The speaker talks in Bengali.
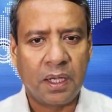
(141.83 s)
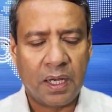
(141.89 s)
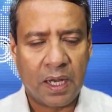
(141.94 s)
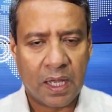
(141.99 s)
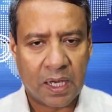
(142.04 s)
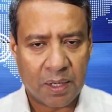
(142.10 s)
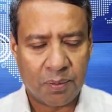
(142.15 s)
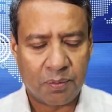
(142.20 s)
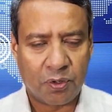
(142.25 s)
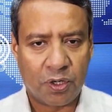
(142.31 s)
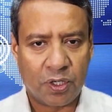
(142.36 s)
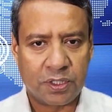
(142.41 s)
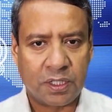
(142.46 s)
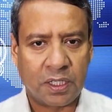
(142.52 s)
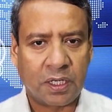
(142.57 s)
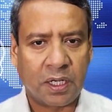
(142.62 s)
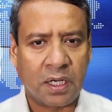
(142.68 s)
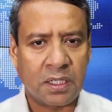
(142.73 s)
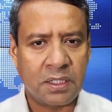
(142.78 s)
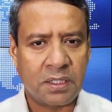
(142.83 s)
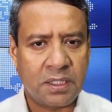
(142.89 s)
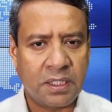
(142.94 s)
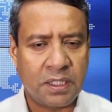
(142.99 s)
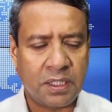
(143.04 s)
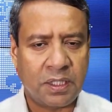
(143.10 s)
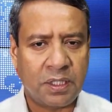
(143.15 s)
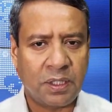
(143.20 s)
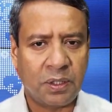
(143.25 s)
লেখাপড়া জানা
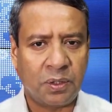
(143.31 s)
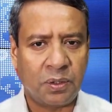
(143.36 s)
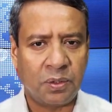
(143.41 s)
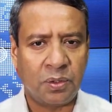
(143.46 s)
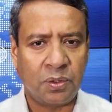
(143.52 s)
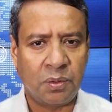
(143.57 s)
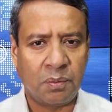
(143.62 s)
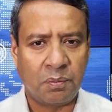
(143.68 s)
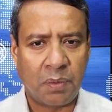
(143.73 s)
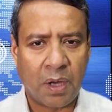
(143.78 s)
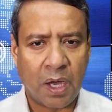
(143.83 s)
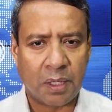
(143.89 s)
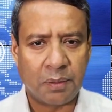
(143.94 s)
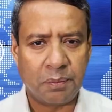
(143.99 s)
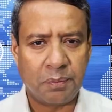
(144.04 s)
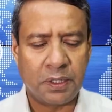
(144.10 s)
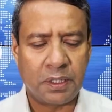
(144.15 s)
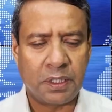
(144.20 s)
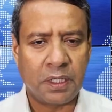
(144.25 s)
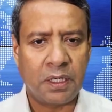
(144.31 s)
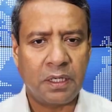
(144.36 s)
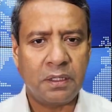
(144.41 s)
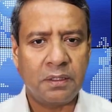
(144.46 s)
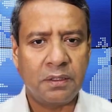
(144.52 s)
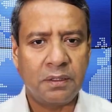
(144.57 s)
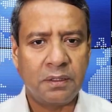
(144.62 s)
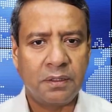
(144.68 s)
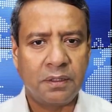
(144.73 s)
শিক্ষিত বাগ্মিতা
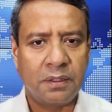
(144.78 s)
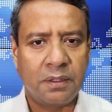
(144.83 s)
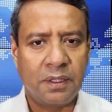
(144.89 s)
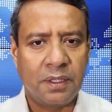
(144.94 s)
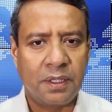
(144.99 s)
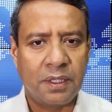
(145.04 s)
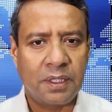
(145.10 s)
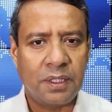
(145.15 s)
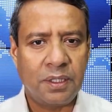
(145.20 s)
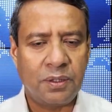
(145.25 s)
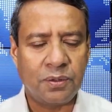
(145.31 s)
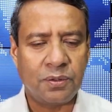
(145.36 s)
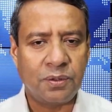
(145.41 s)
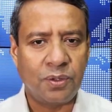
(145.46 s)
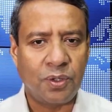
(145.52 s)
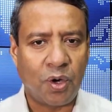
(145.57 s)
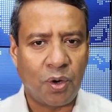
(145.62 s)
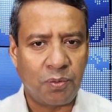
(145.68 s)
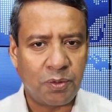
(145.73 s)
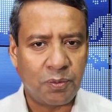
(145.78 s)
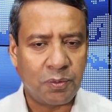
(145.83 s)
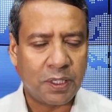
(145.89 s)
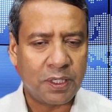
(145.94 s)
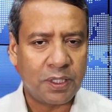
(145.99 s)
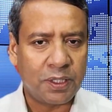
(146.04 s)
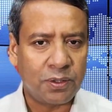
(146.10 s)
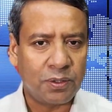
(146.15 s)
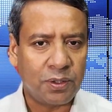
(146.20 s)
কিন্তু
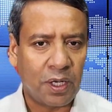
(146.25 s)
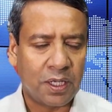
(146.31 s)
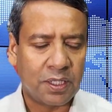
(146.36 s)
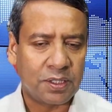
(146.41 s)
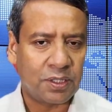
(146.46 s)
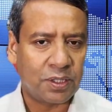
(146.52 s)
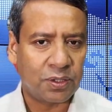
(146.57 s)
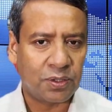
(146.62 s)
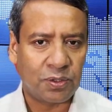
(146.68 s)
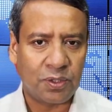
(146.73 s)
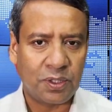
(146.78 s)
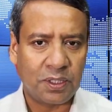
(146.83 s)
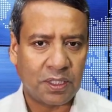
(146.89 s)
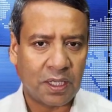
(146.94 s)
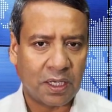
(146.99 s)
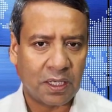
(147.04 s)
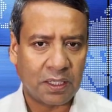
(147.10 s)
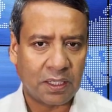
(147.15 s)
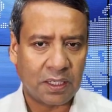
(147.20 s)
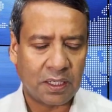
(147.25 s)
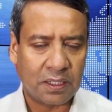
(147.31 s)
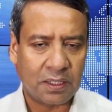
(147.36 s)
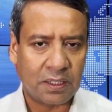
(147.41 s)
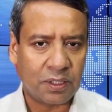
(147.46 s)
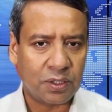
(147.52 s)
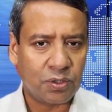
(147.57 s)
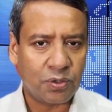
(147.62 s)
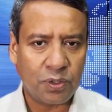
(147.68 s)
অপমানিত লাঞ্ছিত হয়ে তাকে এখান
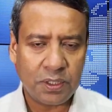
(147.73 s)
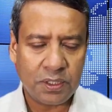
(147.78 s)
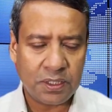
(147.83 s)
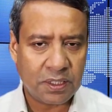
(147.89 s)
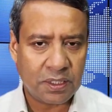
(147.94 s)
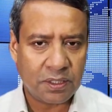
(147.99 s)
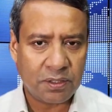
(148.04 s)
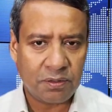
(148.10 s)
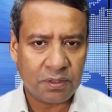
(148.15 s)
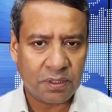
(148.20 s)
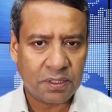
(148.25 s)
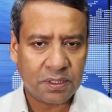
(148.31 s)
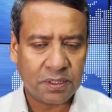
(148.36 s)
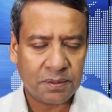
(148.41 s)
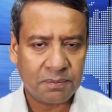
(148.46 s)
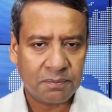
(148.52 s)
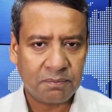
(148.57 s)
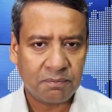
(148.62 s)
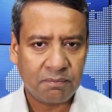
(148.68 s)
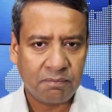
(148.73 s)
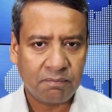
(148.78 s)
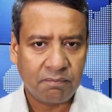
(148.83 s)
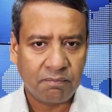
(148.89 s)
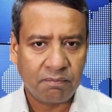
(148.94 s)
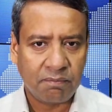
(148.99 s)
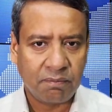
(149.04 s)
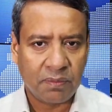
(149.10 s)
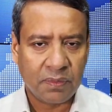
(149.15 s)
থেকে চলে যেতে হয়েছে
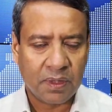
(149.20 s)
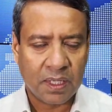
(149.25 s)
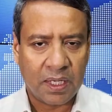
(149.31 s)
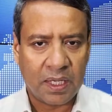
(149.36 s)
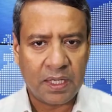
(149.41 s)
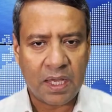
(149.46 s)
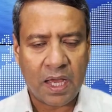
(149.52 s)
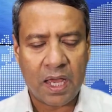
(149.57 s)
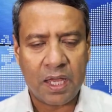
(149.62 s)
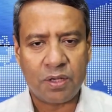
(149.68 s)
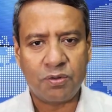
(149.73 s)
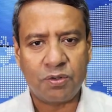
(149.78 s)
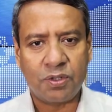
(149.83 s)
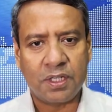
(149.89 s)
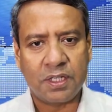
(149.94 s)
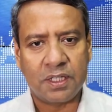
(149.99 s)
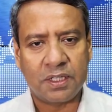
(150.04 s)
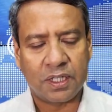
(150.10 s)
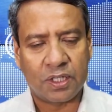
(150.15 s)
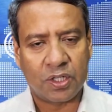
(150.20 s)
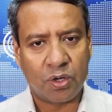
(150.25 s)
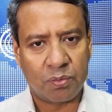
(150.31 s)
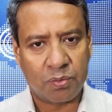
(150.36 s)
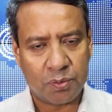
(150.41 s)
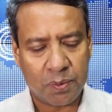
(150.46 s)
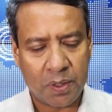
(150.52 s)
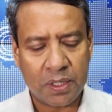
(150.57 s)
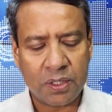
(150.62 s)
এই হাইকোর্টে এনে তাকে
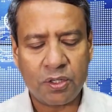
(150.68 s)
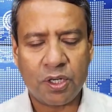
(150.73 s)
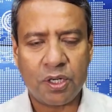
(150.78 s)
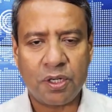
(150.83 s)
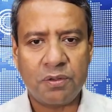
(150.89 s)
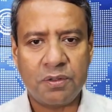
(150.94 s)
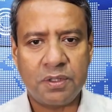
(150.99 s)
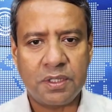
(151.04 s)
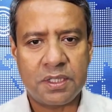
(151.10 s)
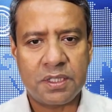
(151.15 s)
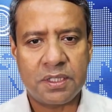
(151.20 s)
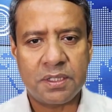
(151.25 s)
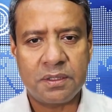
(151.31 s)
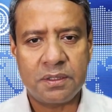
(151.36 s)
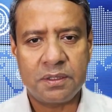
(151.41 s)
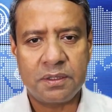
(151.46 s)
অপমান করা হয়েছে